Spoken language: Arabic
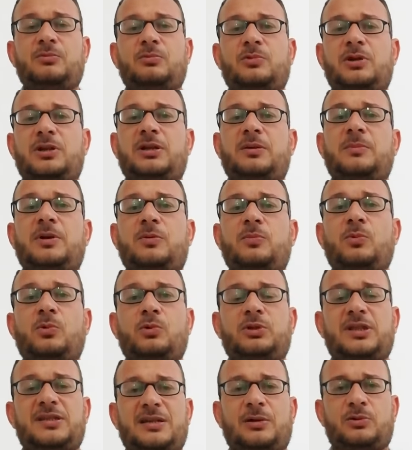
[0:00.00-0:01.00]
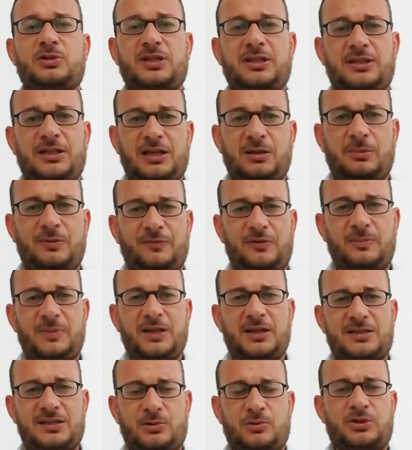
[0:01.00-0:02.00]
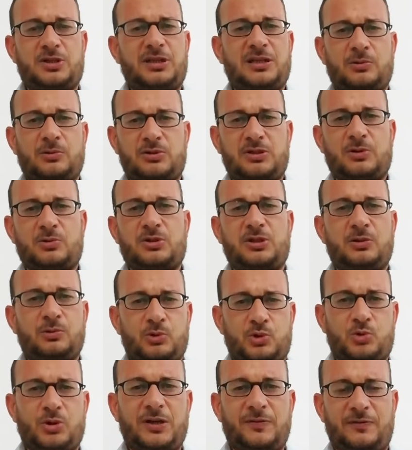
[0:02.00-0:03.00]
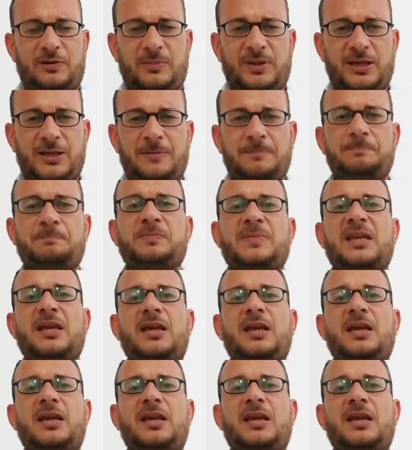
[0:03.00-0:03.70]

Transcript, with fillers: ومجموعه 99 تقريبا في المية 99 او 99 وشويه في المية.